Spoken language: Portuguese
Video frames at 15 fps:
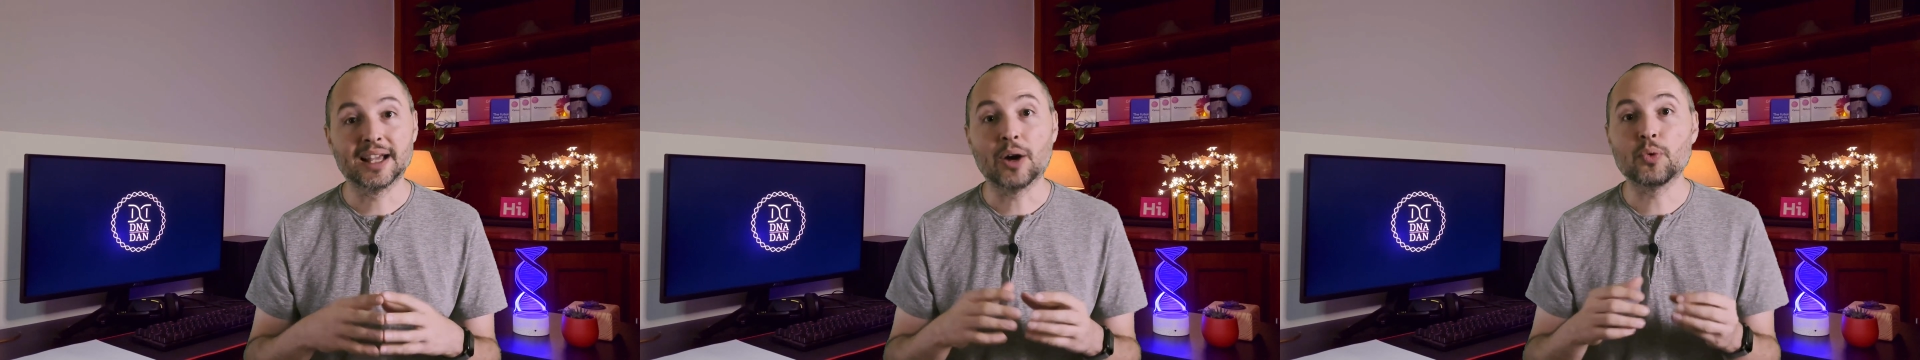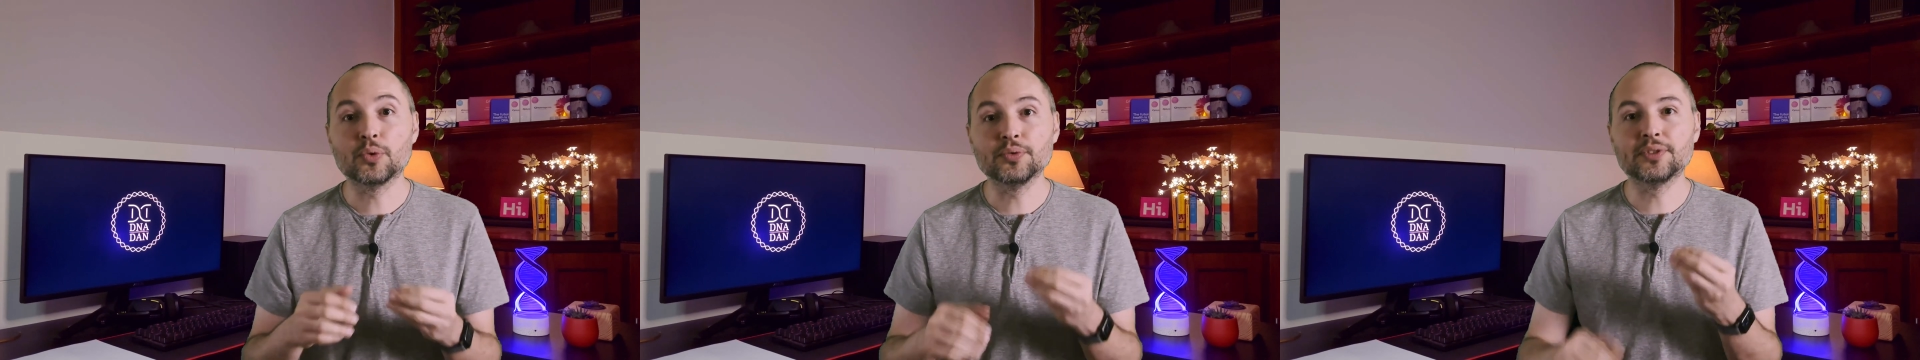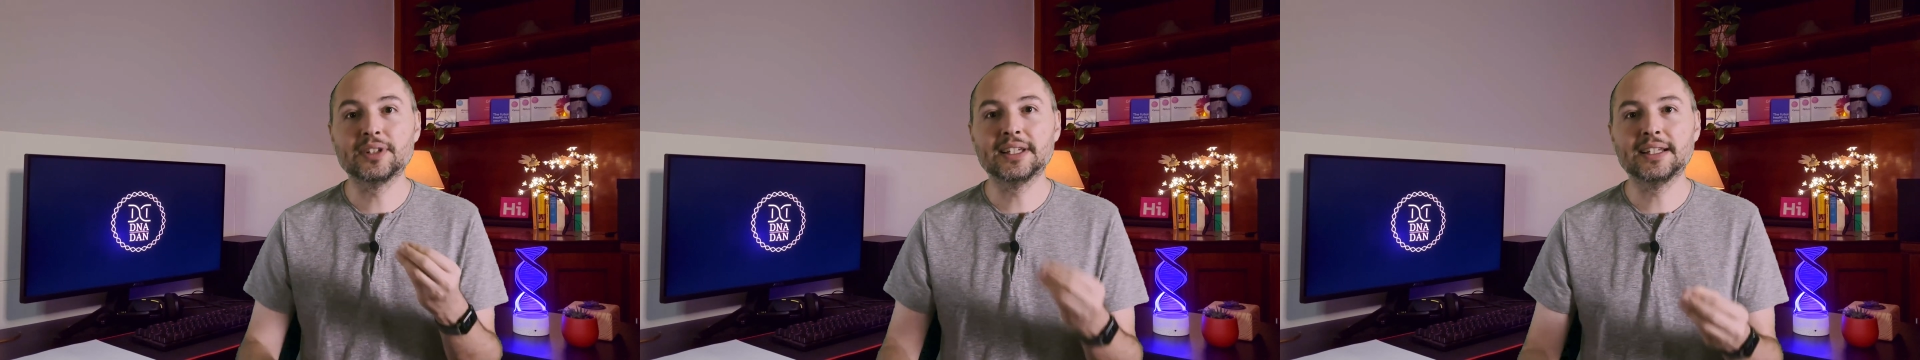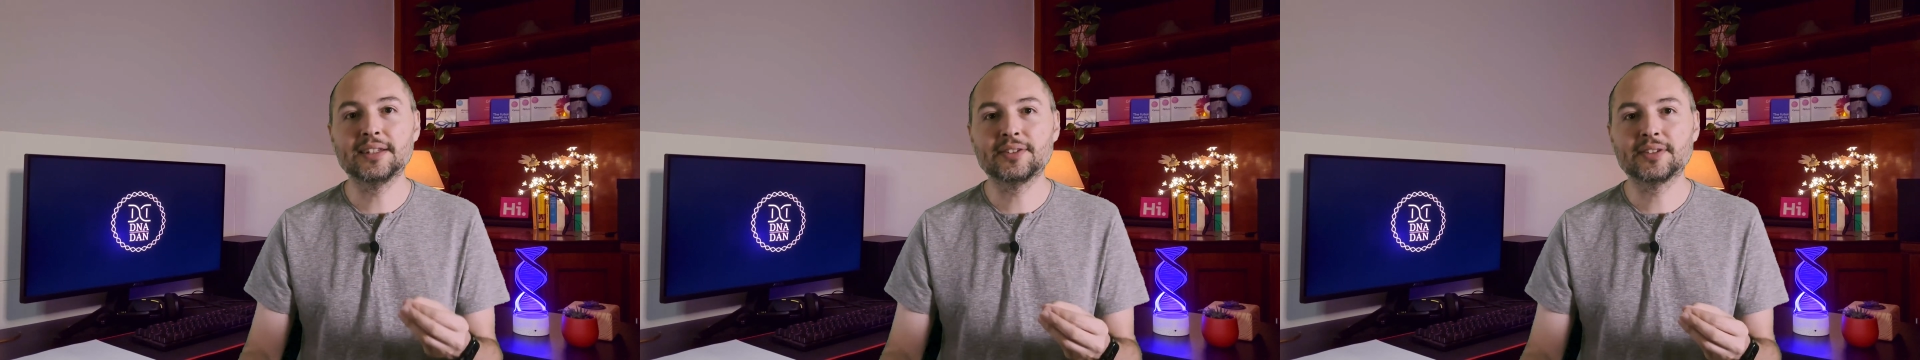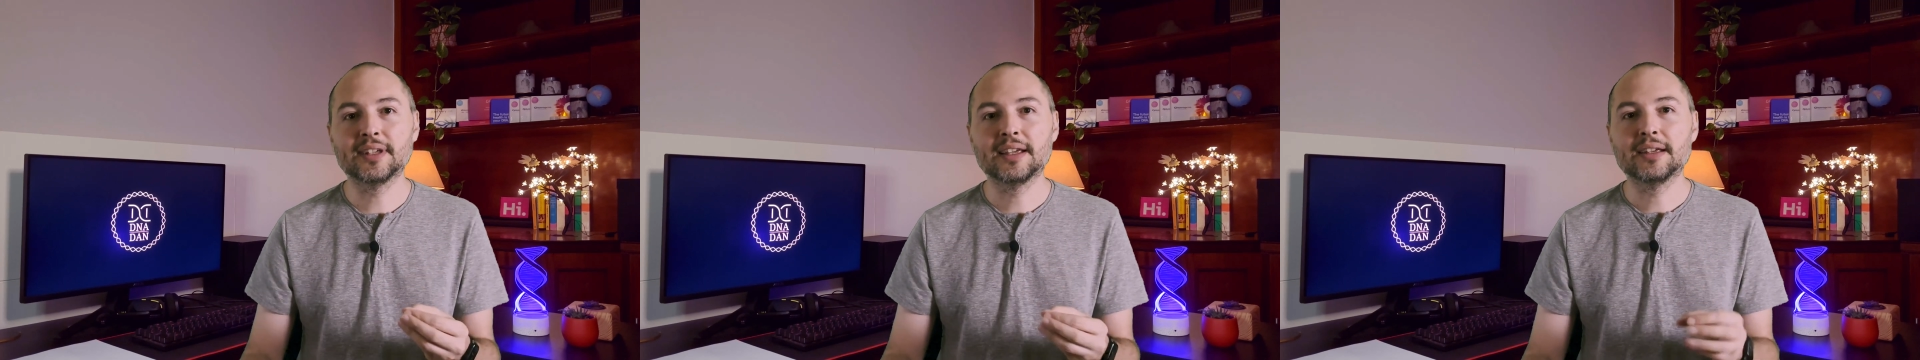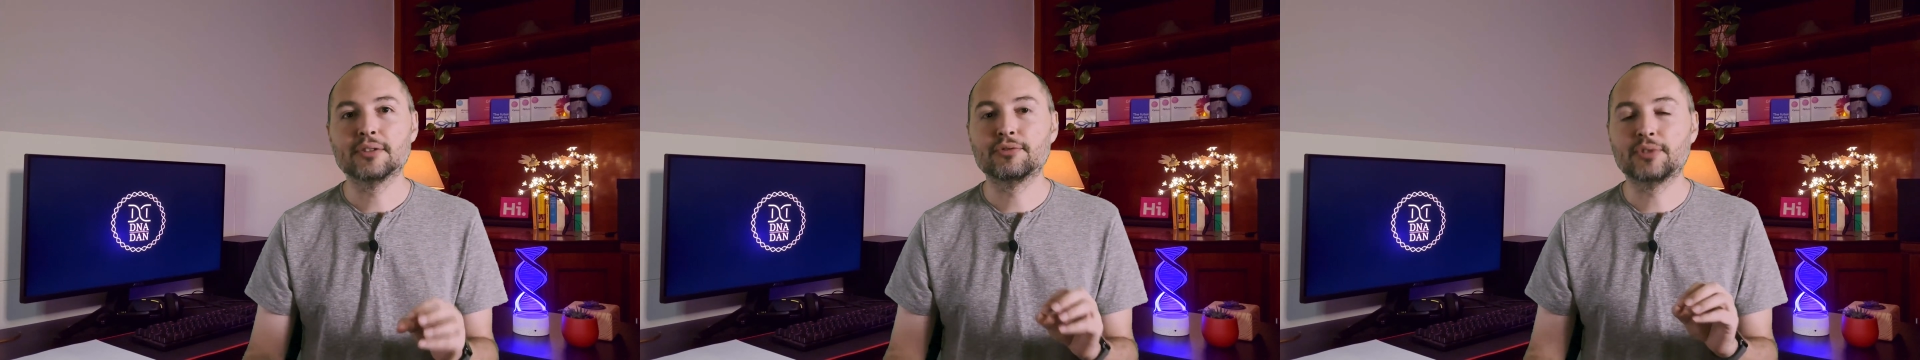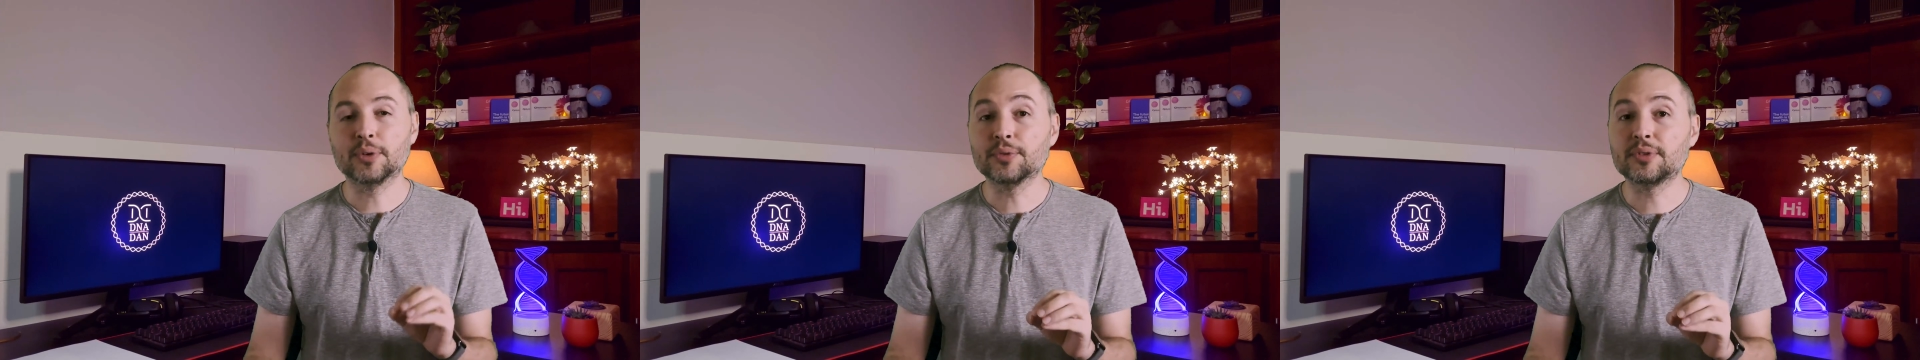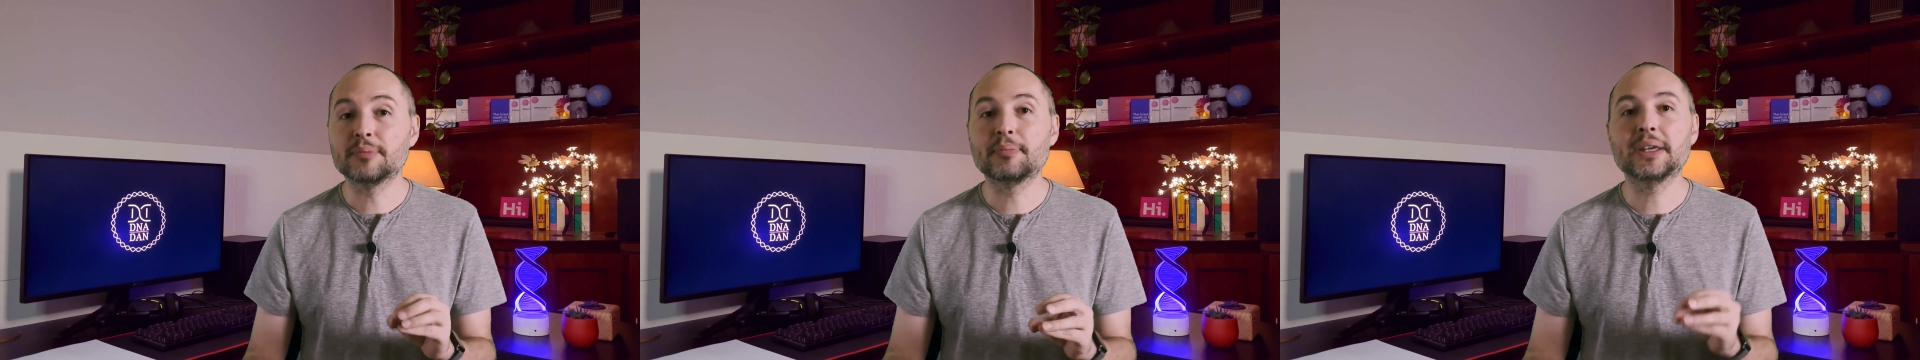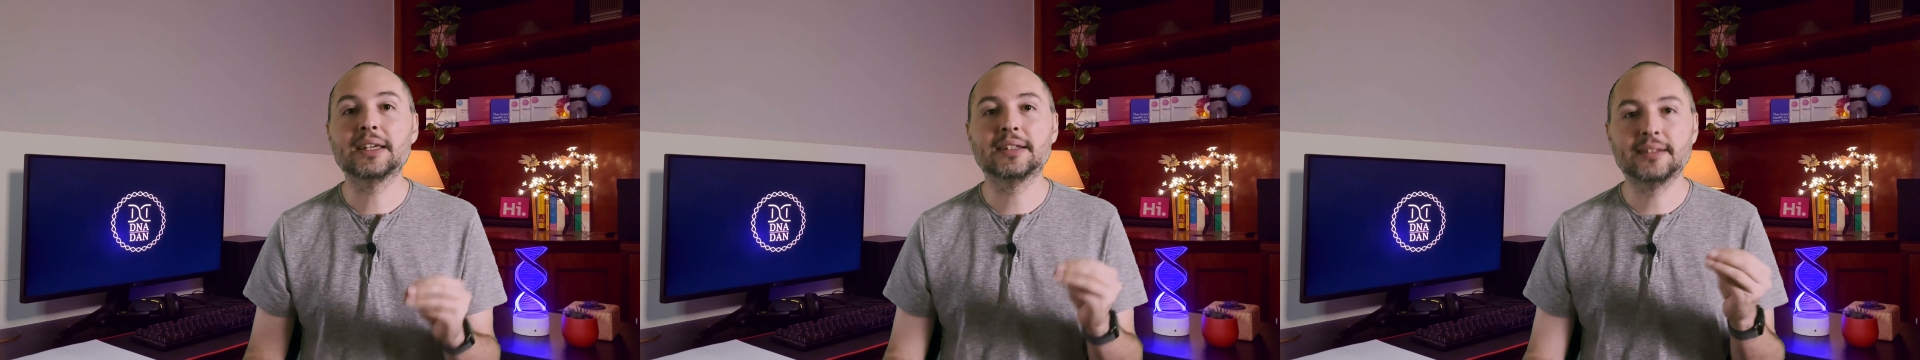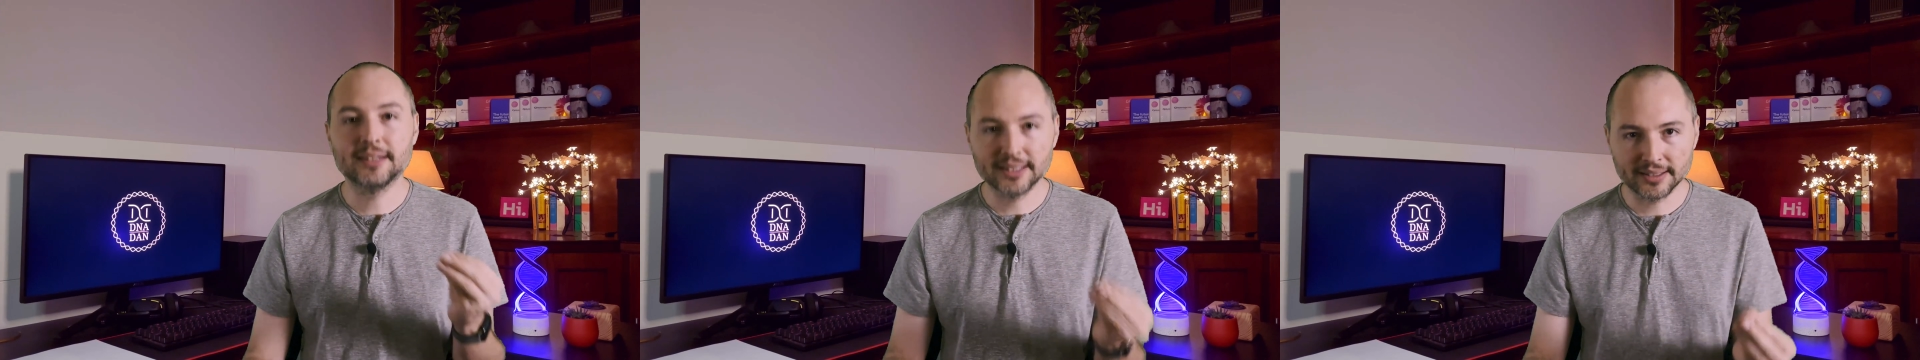Alguns deles vão se
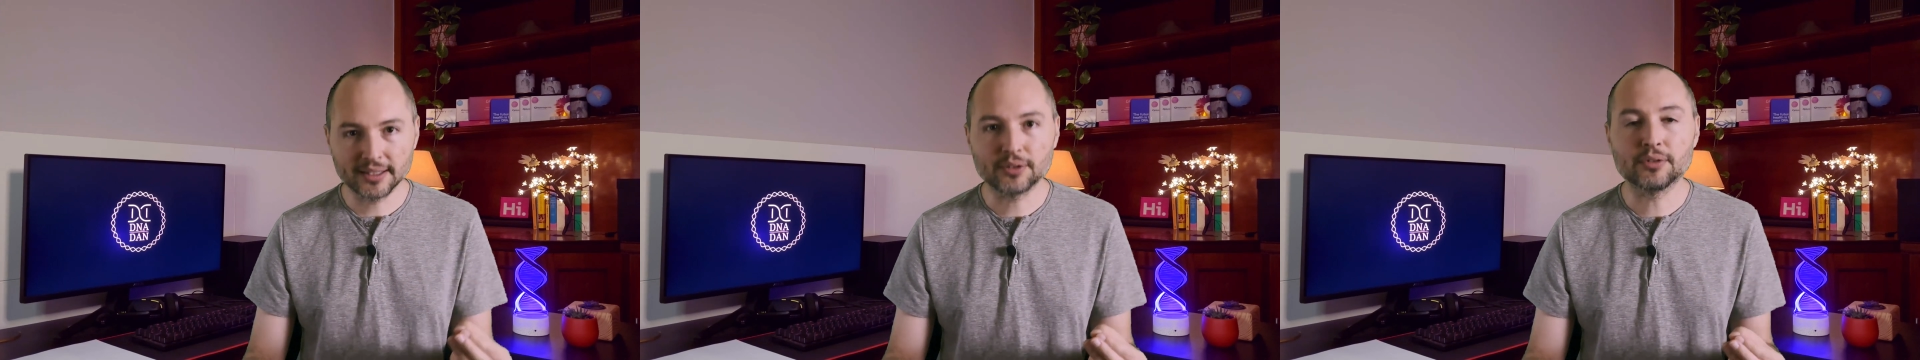perder